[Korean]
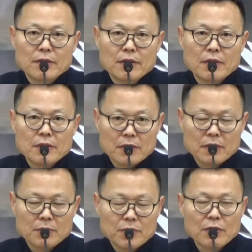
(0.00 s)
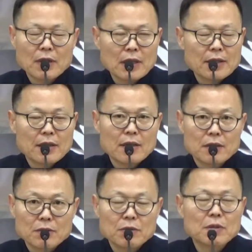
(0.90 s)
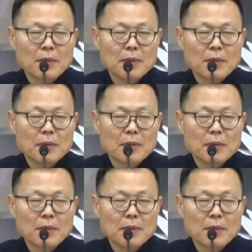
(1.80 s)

예, 흐르는 물과 같아요. 우리